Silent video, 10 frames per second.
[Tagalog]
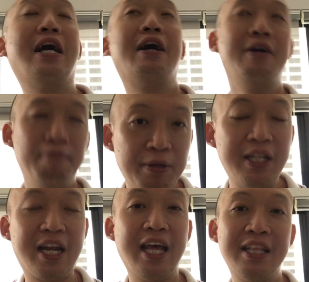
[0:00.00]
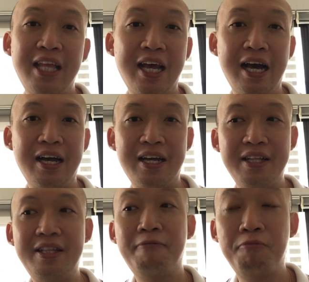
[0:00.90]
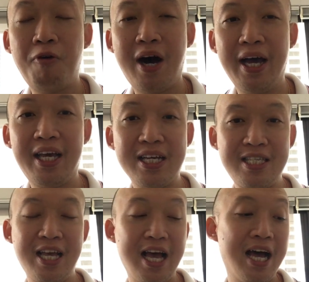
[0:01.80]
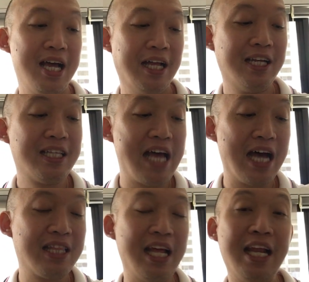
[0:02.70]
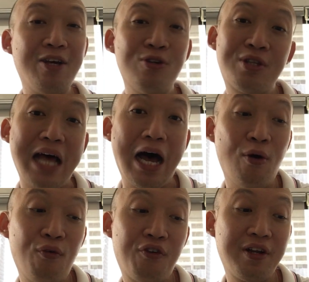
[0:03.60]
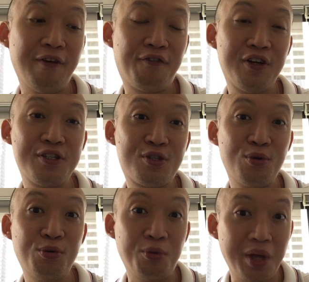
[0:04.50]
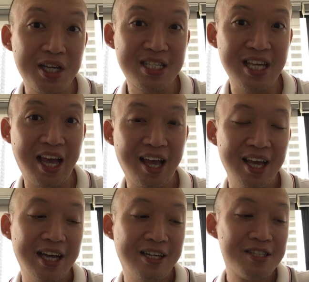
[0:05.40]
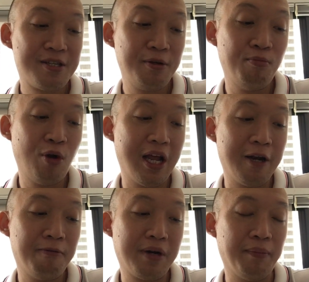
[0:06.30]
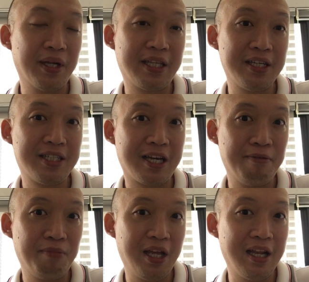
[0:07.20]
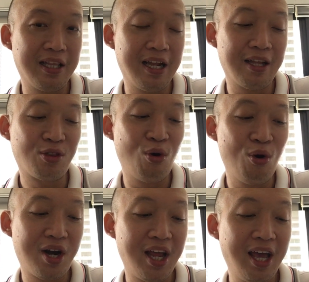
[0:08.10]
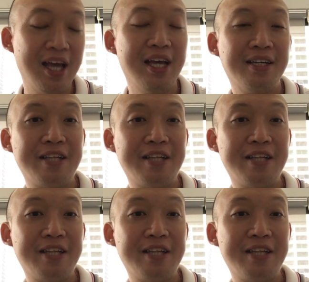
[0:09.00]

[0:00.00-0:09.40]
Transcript: na pinrente ka agad na buhay kasi nga nadadala yung tao for the first two weeks eh. Nasimula nung namatay si Camila de la Torre.